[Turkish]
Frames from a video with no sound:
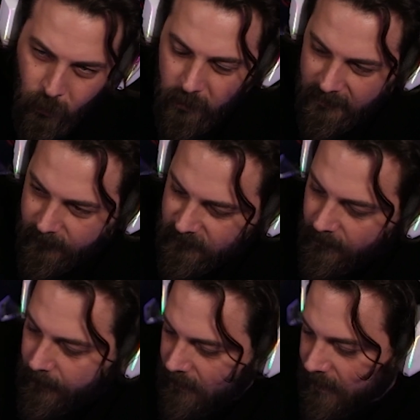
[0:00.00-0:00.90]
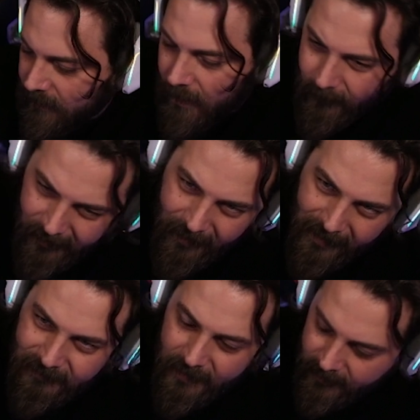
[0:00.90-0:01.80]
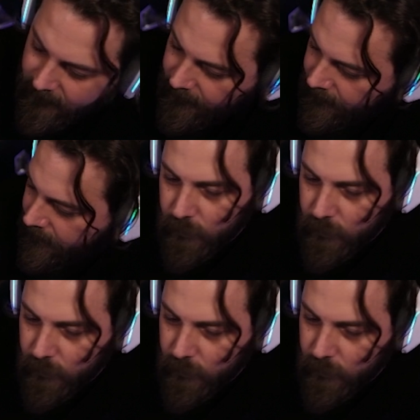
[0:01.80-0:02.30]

söylediğim zamanlarda ama ertelendi.